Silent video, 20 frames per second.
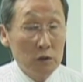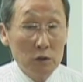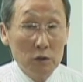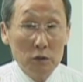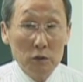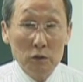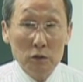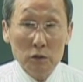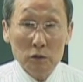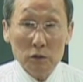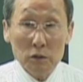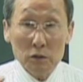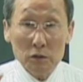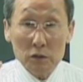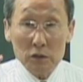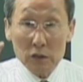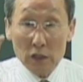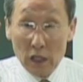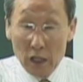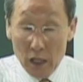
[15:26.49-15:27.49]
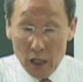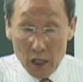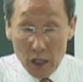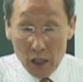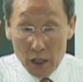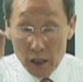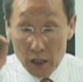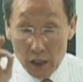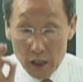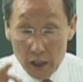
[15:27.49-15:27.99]
그거를
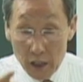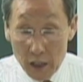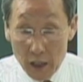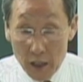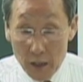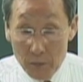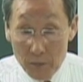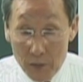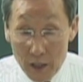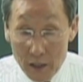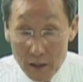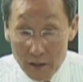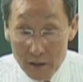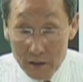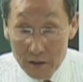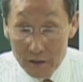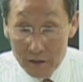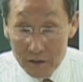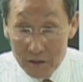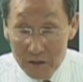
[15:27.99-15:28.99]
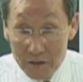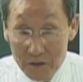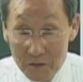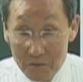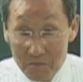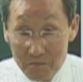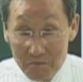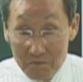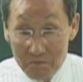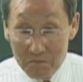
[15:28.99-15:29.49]
잘 해야만
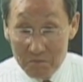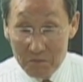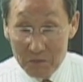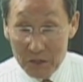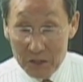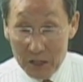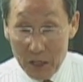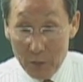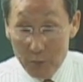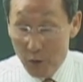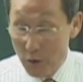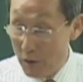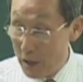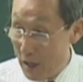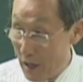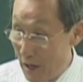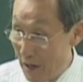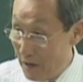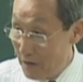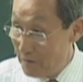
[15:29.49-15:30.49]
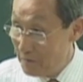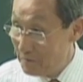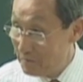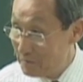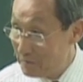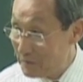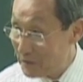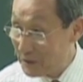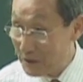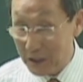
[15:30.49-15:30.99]
세포가
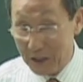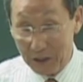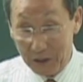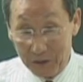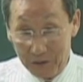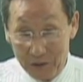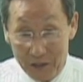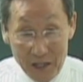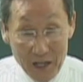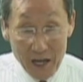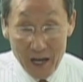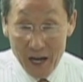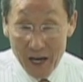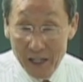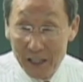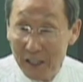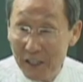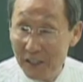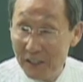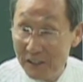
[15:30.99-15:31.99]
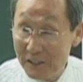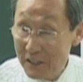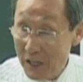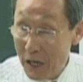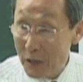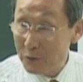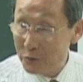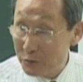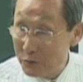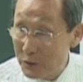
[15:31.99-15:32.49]
어떻게 해요? 할 일을
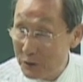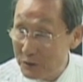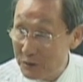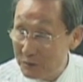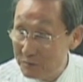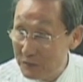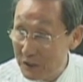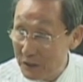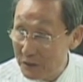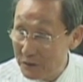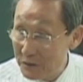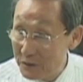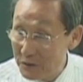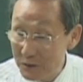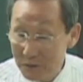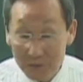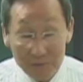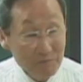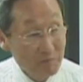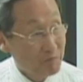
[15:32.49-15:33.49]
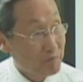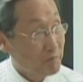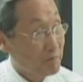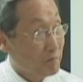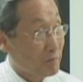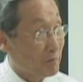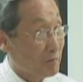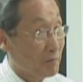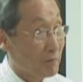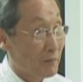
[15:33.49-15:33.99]
할 수가 있습니다. 그렇죠?
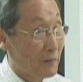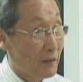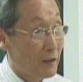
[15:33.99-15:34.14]
음.